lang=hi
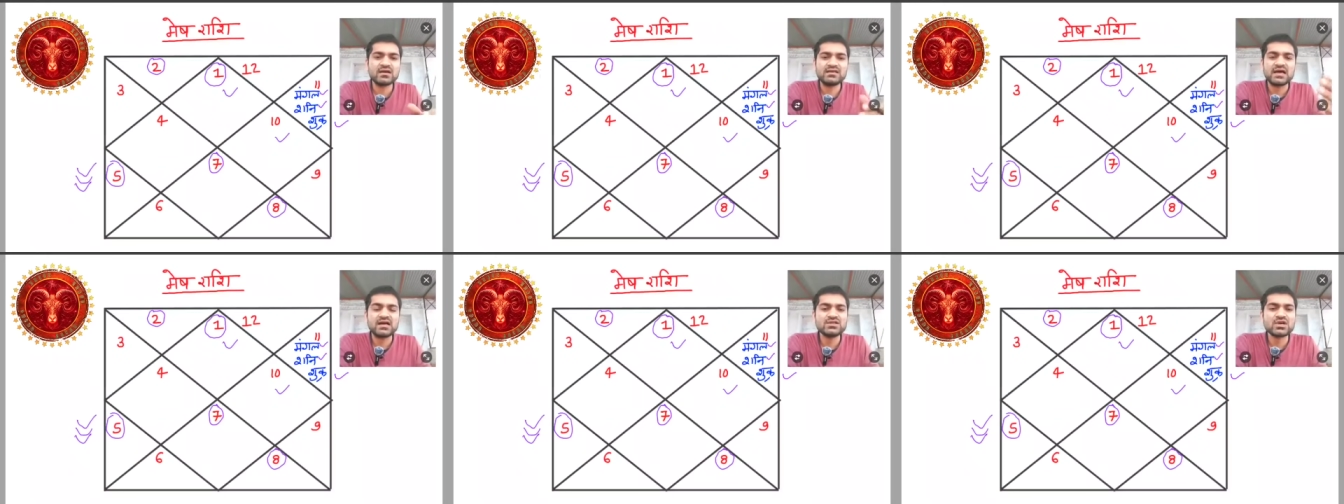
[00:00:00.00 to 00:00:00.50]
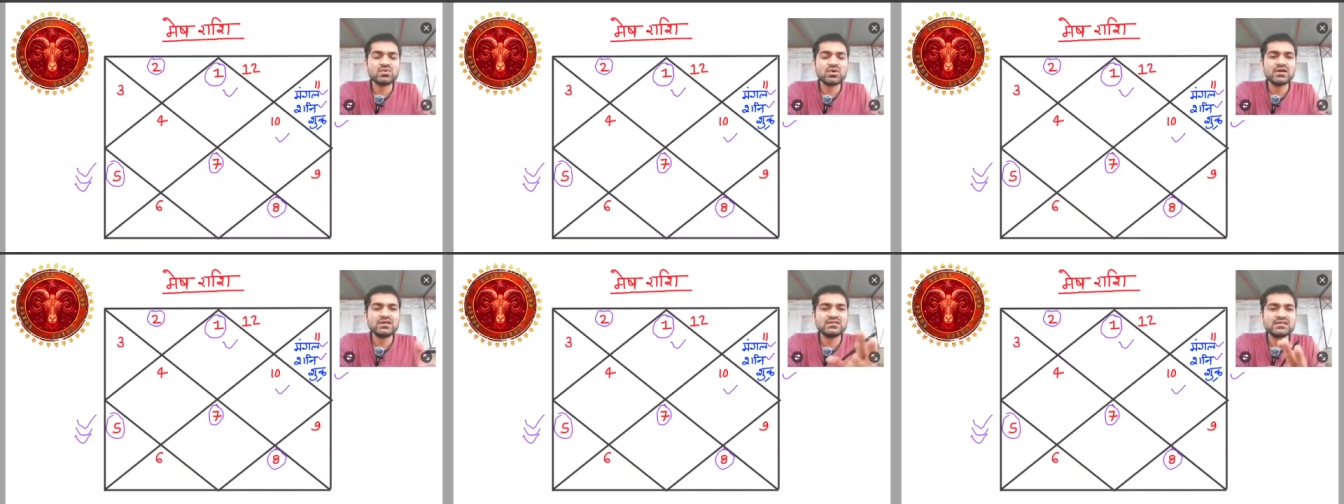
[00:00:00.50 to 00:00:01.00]
यहाँ
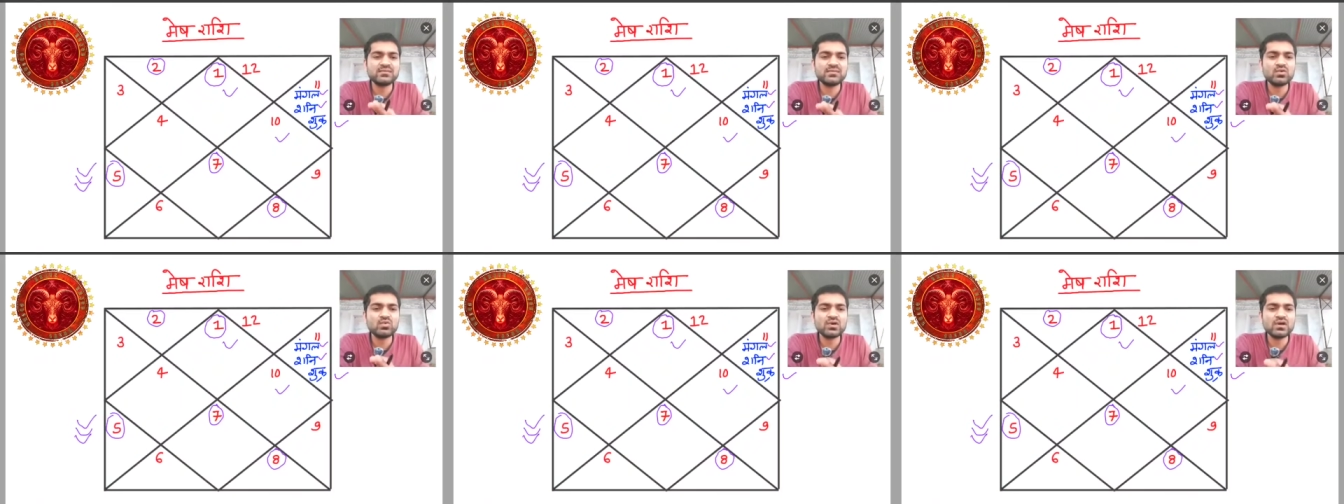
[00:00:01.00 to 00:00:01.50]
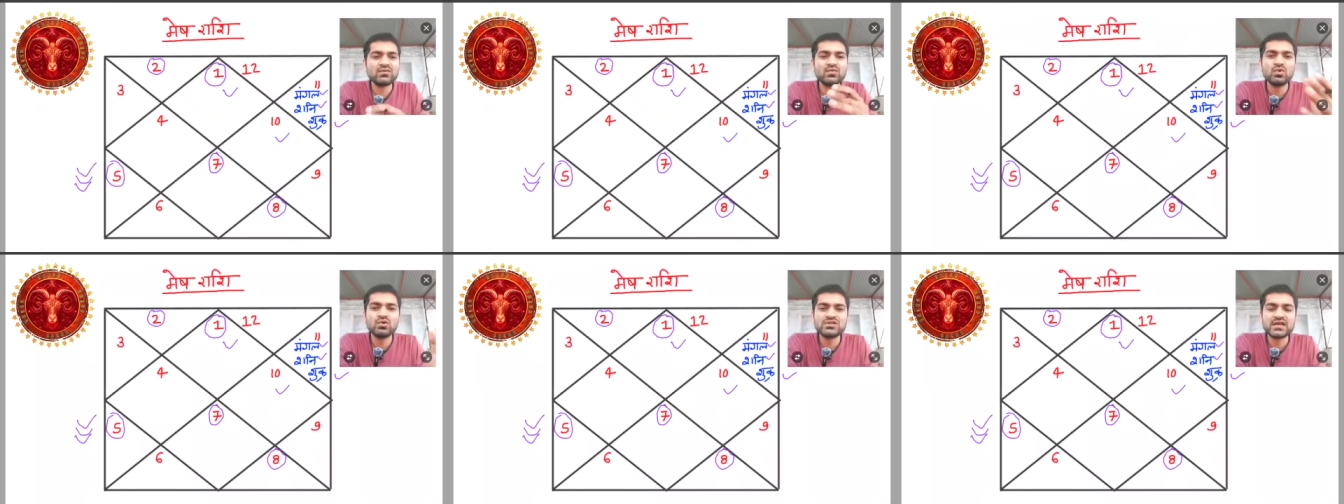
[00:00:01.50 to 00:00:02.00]
जाऊँगा इससे मिलूँगा
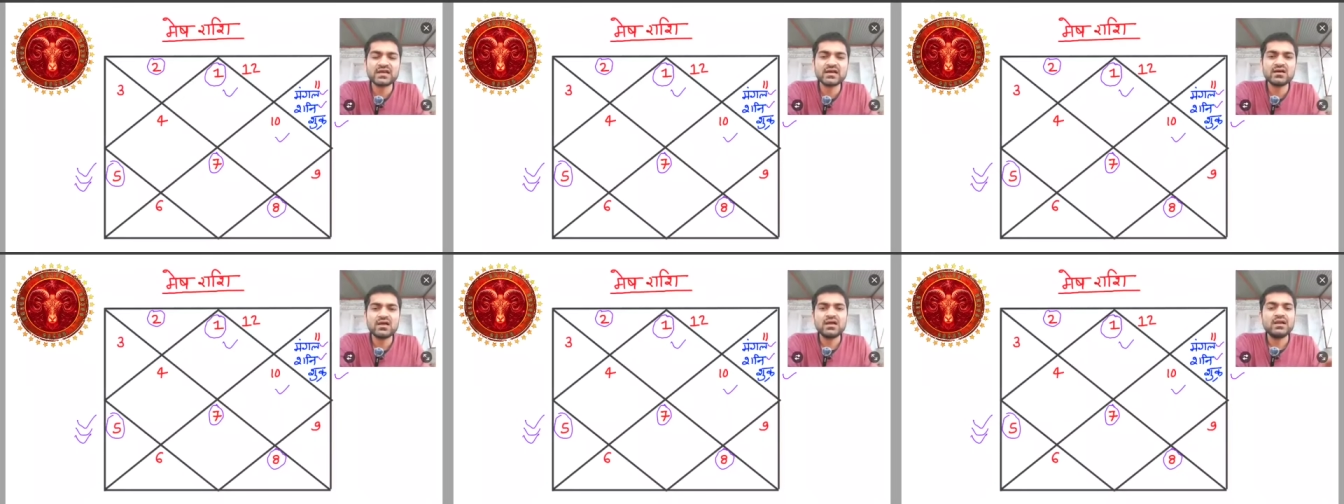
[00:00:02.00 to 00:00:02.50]
वो हो जाएगा